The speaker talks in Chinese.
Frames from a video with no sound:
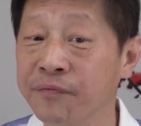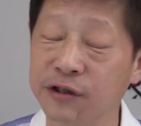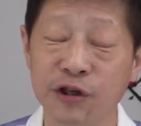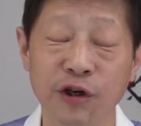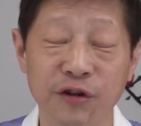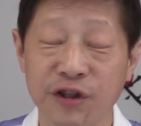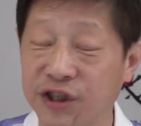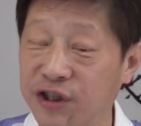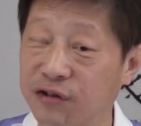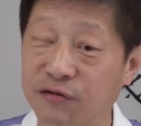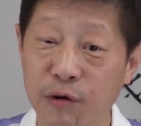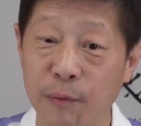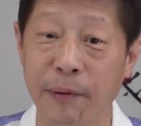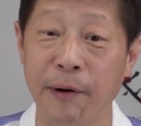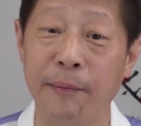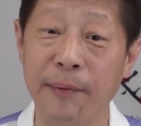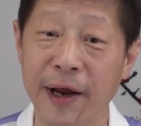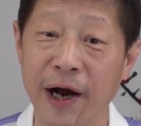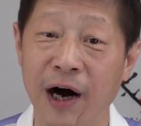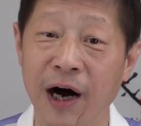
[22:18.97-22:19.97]
就指出，
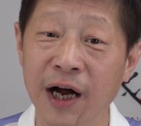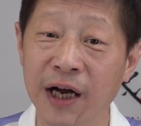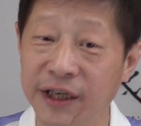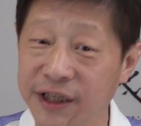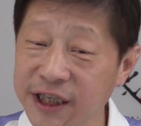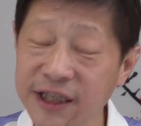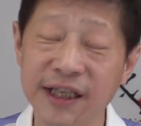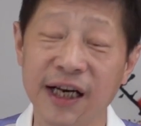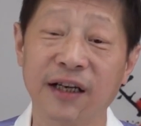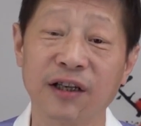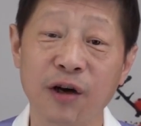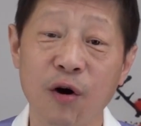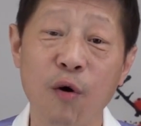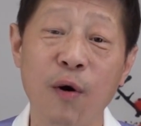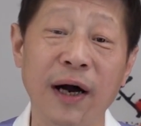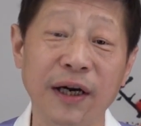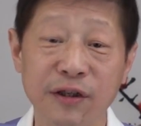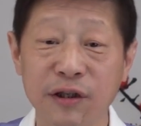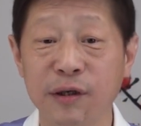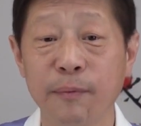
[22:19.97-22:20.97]
蓬佩奥，你讲这个
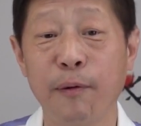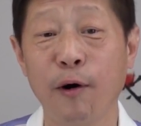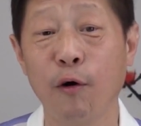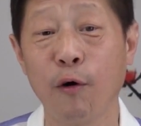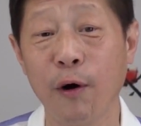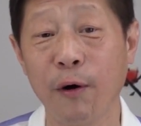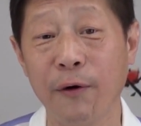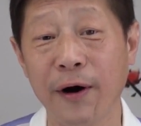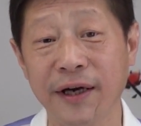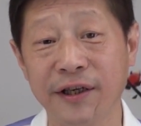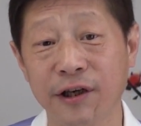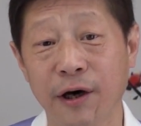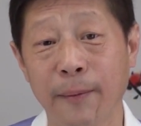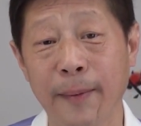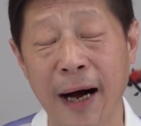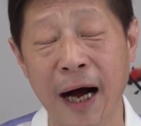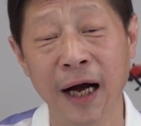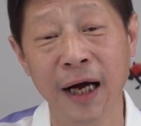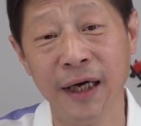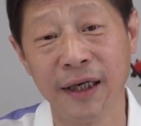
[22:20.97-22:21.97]
话就是破坏外交
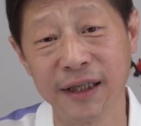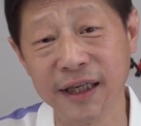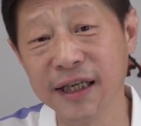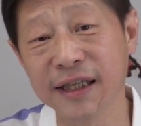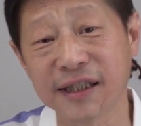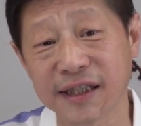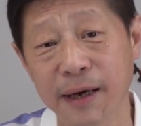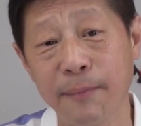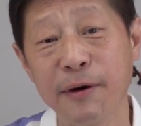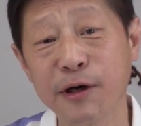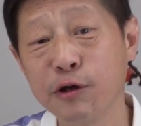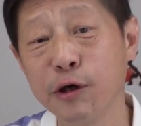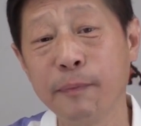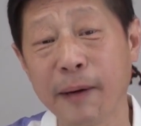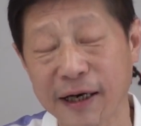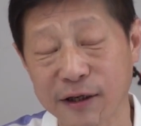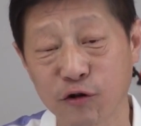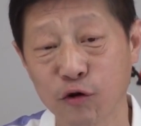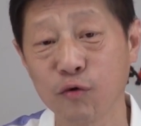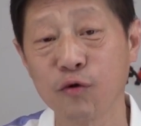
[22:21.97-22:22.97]
嘛，你怎么去
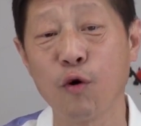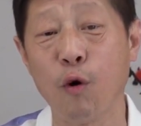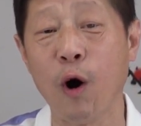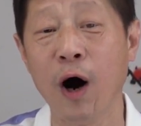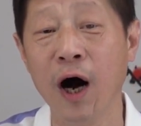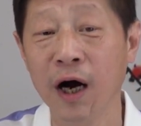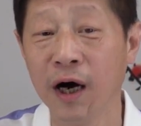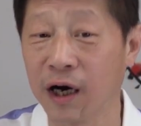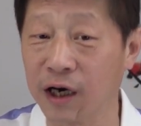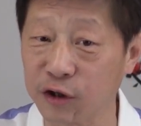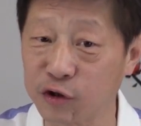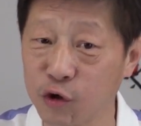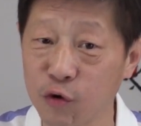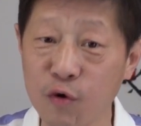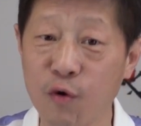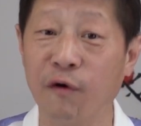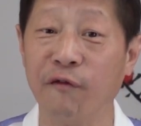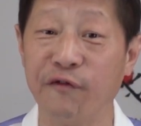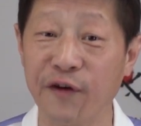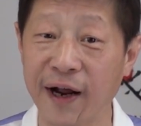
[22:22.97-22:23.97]
把中国和中
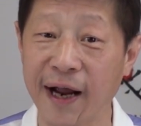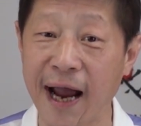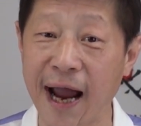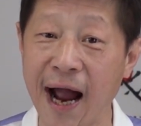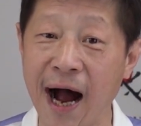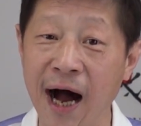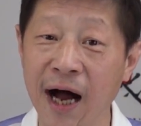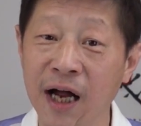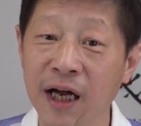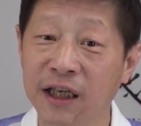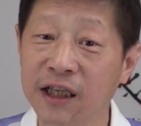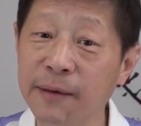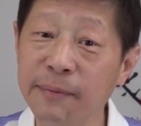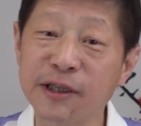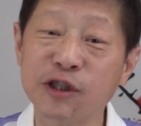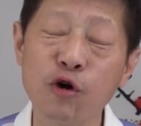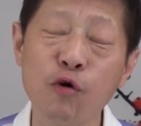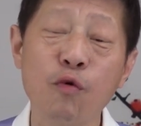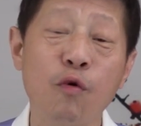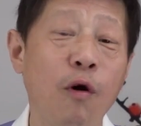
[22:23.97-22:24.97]
共分开啊？那么
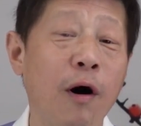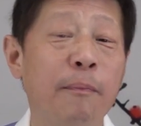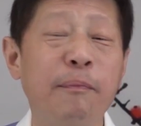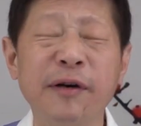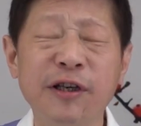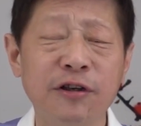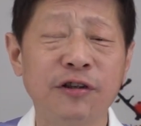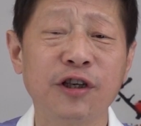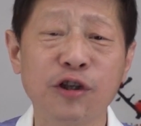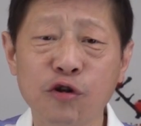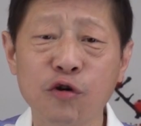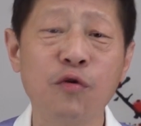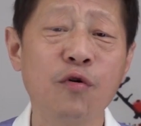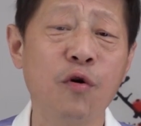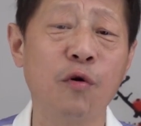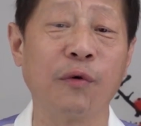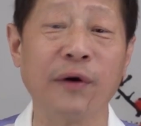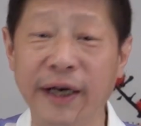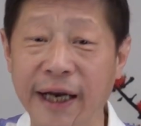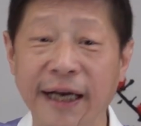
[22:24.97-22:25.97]
中国不就是中
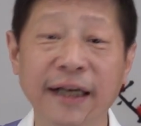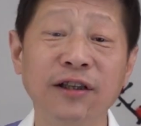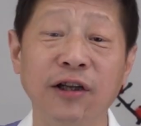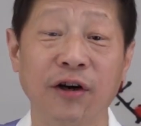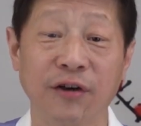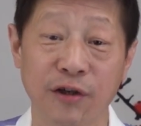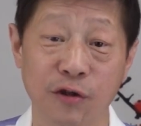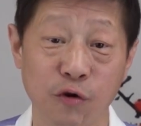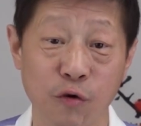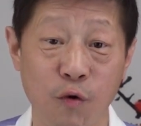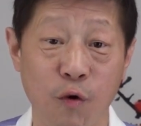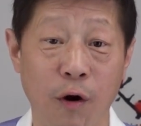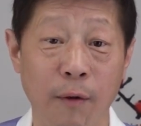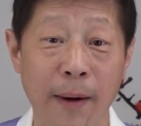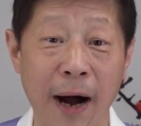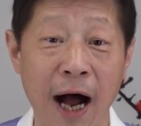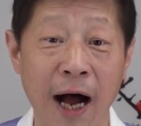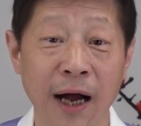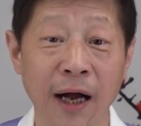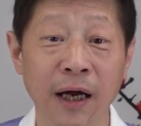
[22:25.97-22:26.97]
共领导的中国
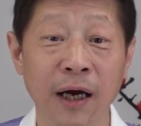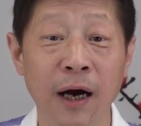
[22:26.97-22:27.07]
吗？